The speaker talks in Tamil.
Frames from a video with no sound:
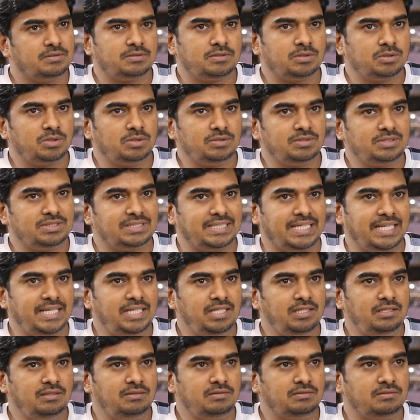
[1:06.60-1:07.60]
டூ தௌசண்ட்
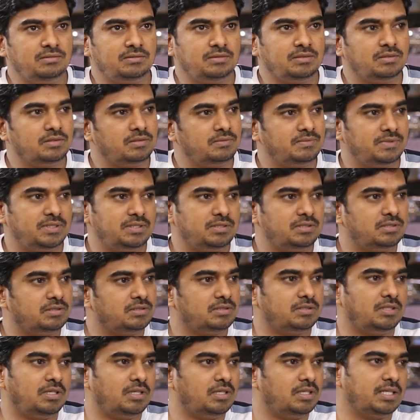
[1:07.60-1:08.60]
நைன் ஆன்வெட்ஸ்
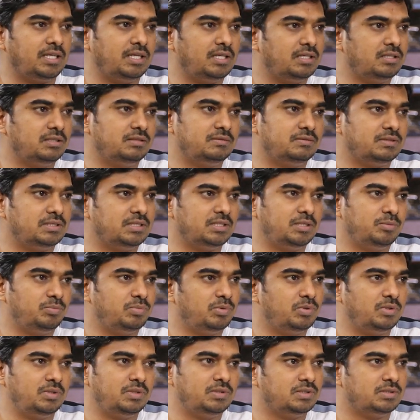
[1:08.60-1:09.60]
நான் அங்கேருந்து
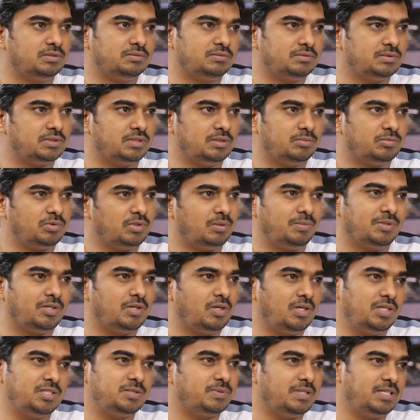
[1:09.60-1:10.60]
வந்தப்போ நம்ம நம்ம
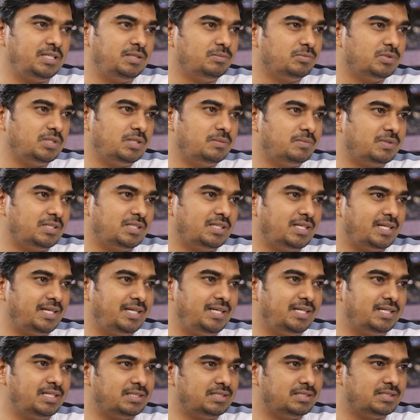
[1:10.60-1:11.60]
காலேஜ் படிக்கும்போதே எனக்கு இந்த
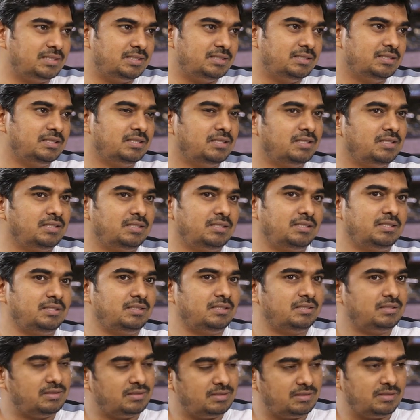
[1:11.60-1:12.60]
ஐடியா இருந்தது
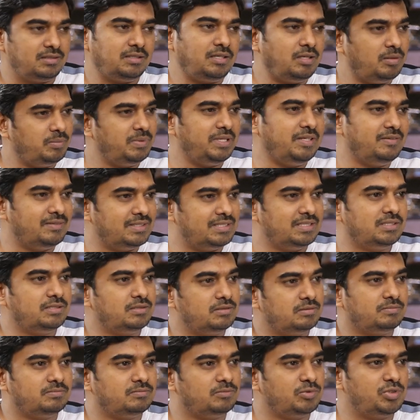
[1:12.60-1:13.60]
அப்படியே வந்து
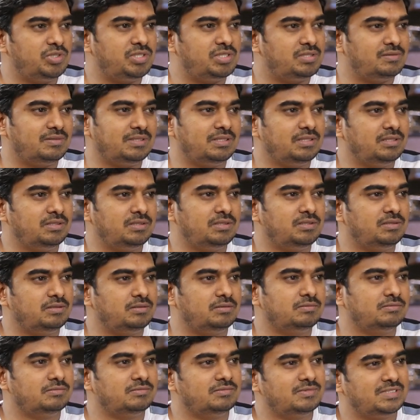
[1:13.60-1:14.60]
முடிச்சுட்டு வந்து
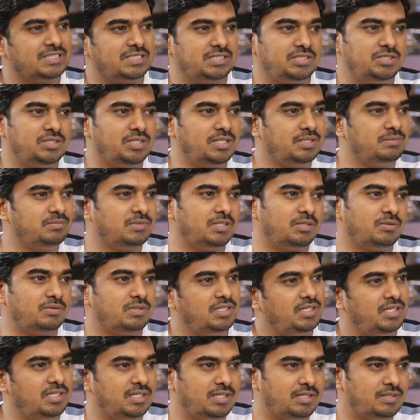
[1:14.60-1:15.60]
ஒர்க் ஜாயின் பண்ண
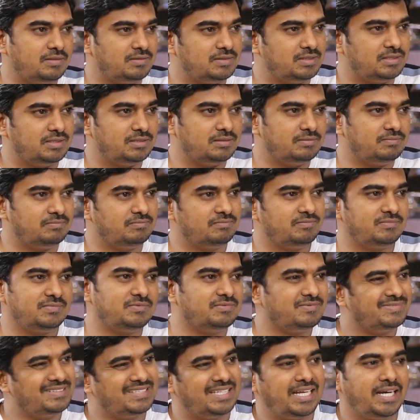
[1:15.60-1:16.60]
உடனே நான் வந்து
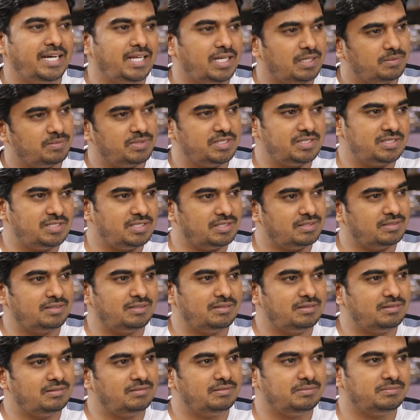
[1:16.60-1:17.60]
தேட
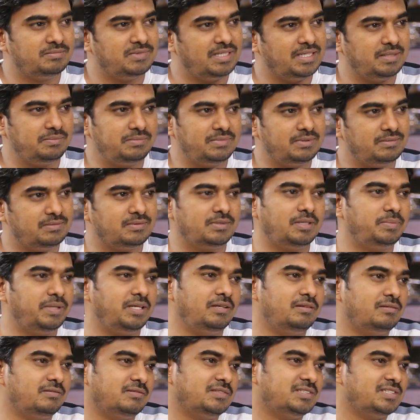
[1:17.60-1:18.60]
ஆரம்பிச்சிட்டேன்
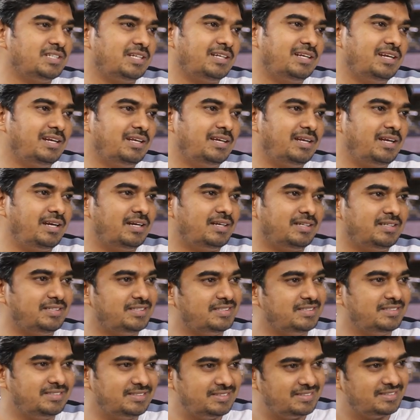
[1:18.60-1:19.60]
அப்படியே சர்க்கிள் க்ரியேட்
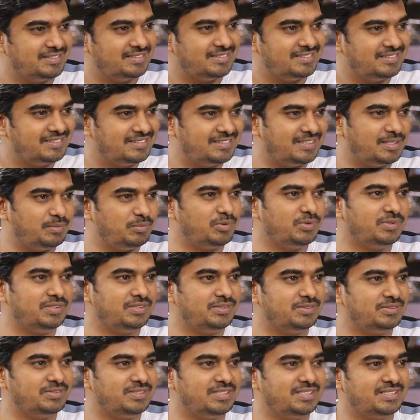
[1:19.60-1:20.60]
ஆயிடுச்சு தென்
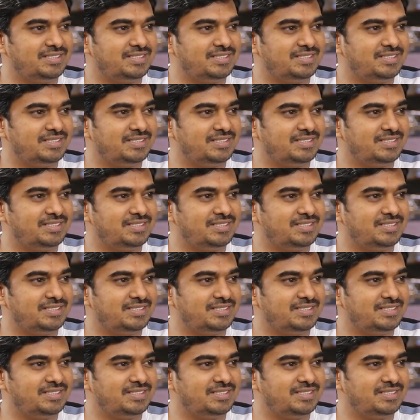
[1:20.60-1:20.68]
மோடன்ட்டு